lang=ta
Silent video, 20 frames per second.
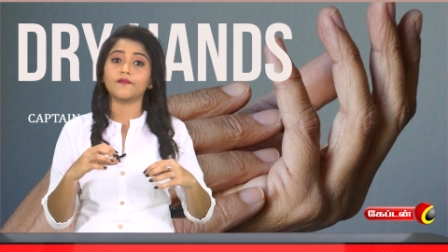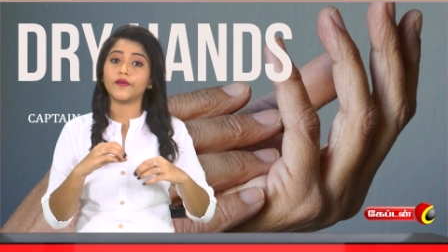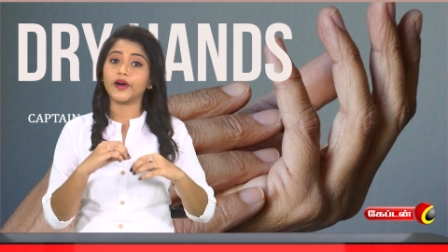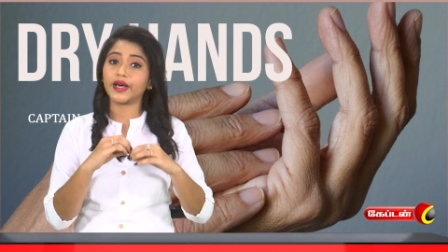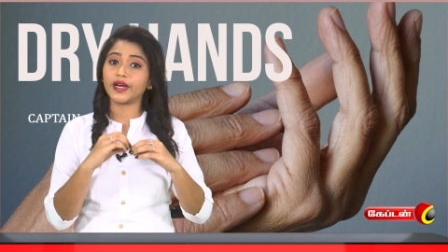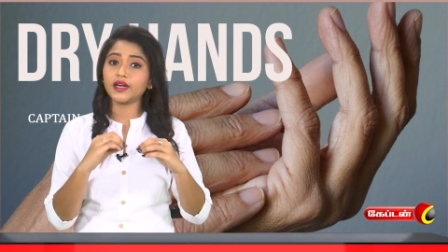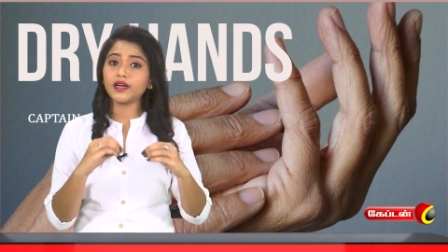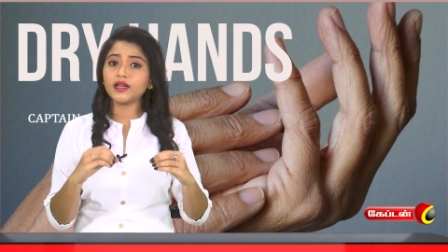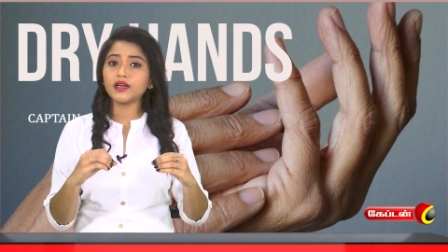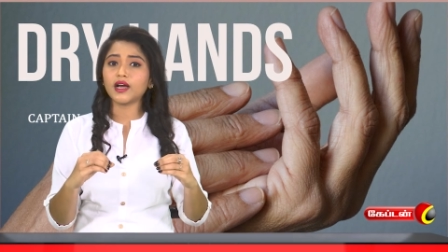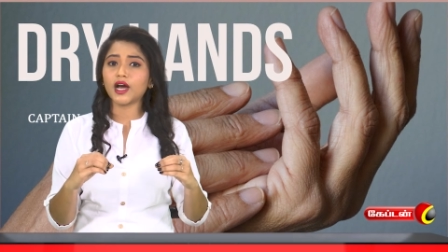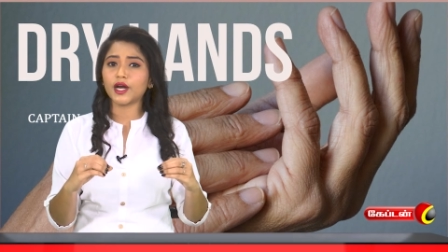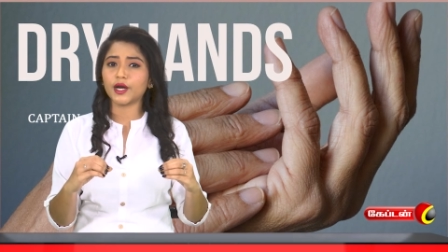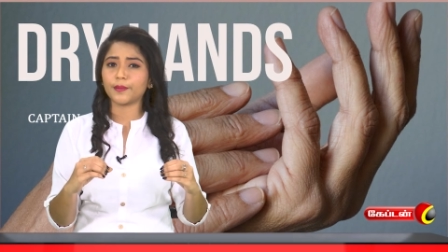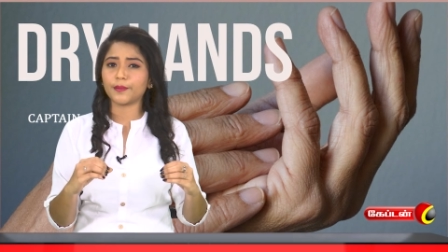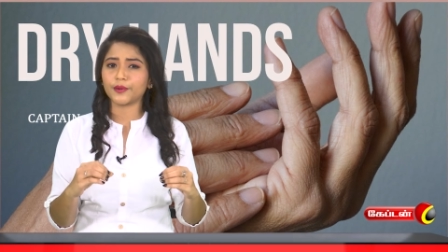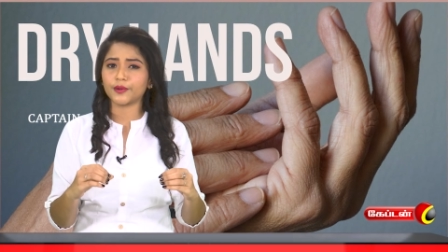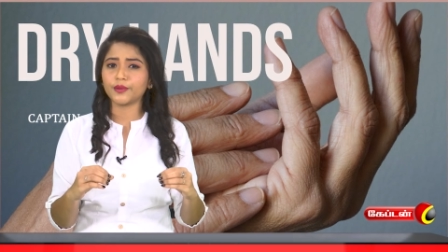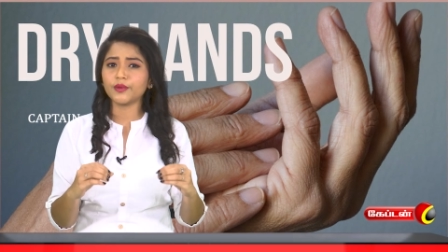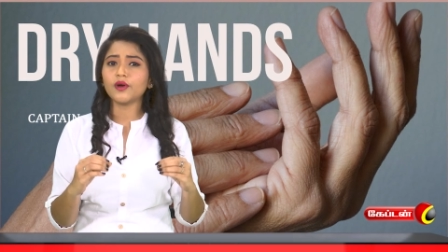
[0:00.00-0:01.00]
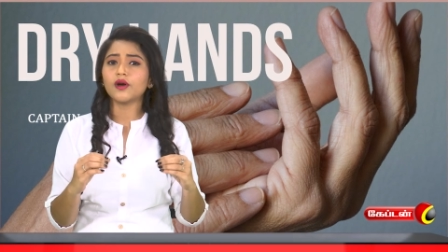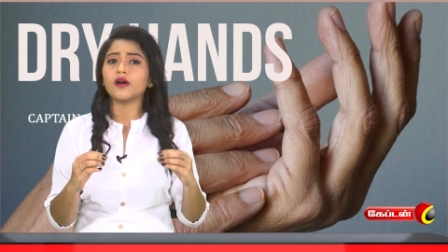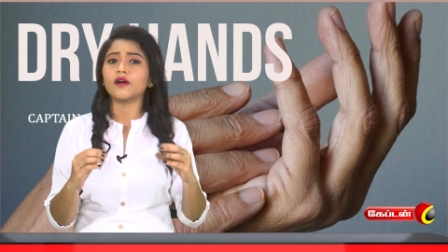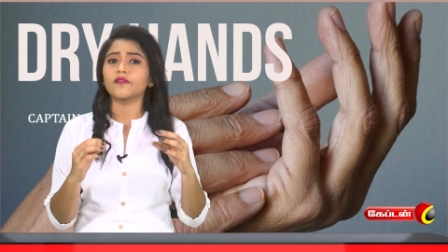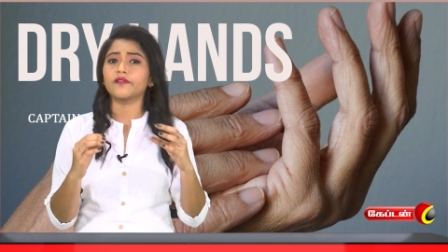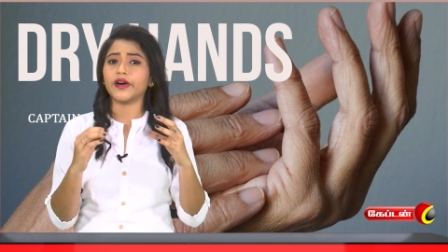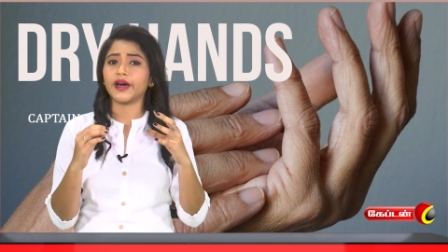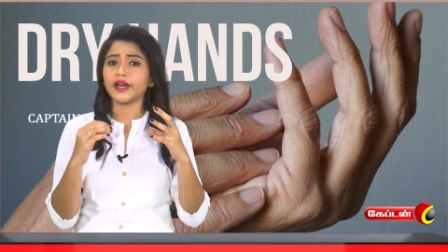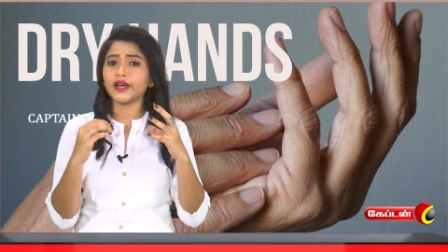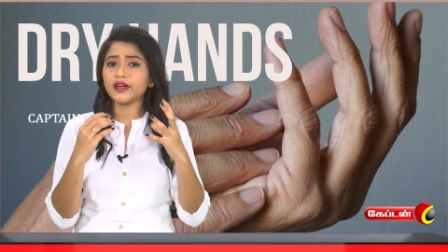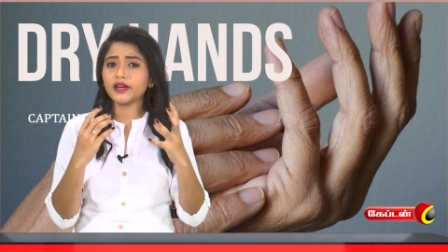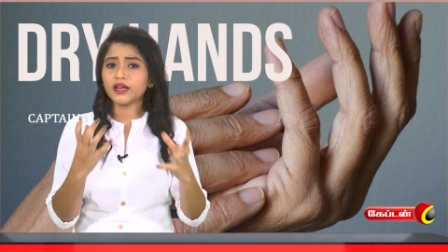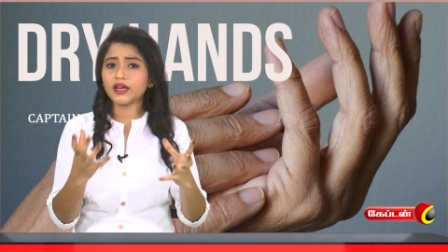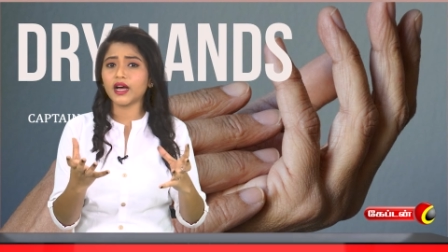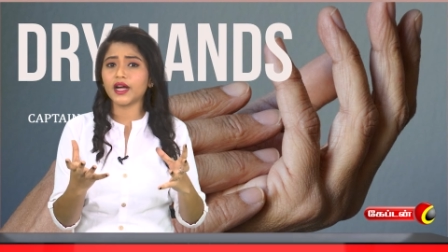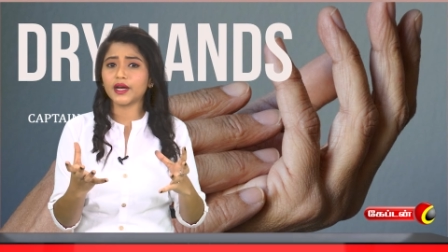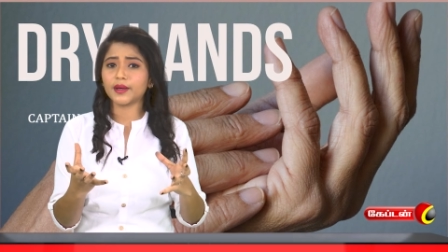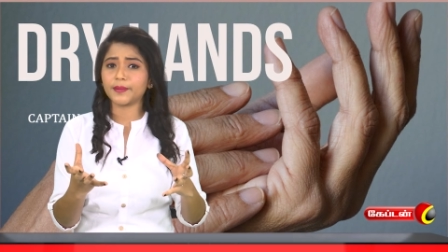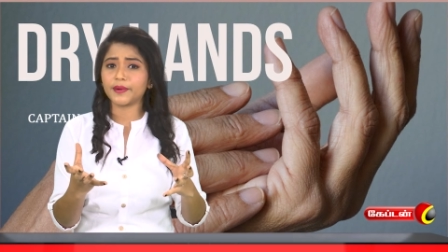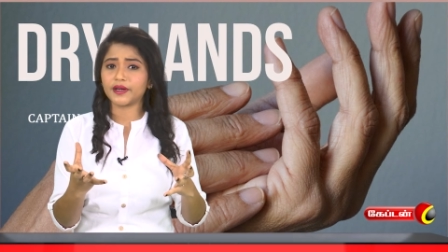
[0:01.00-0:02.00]
வறண்டு காணப்படும் வறண்டு
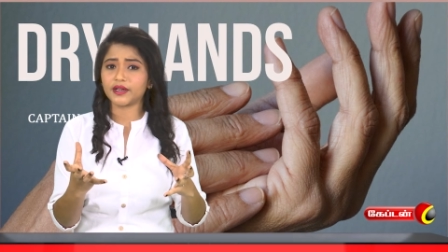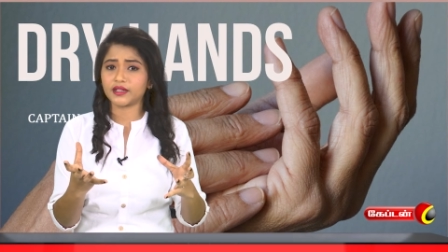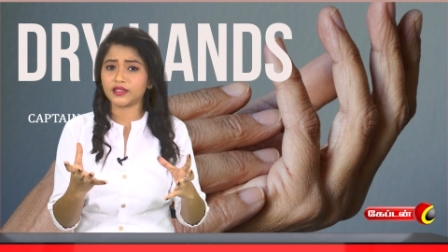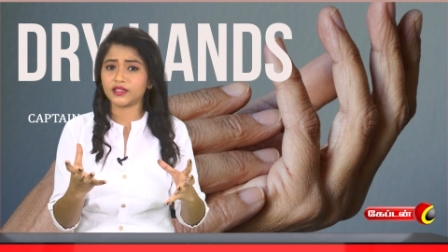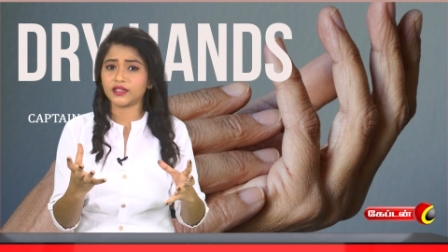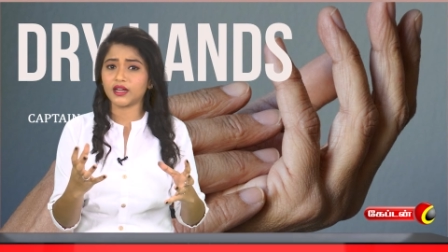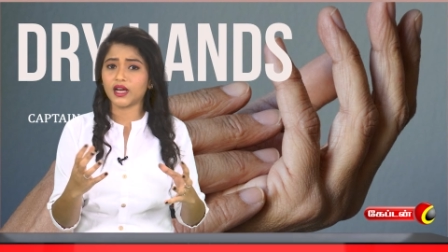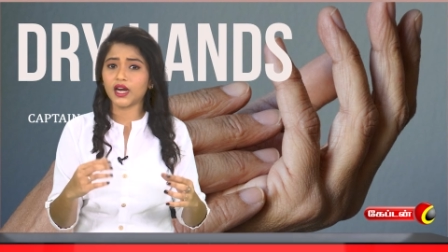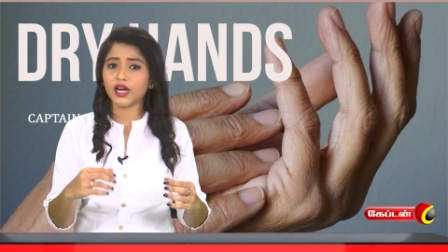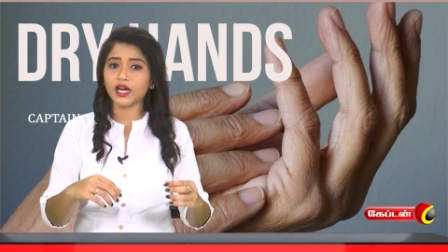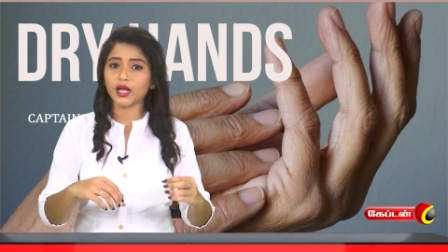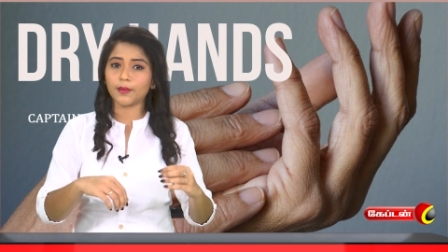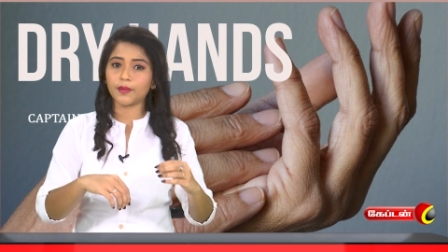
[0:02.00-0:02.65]
காணப்படுறதுனால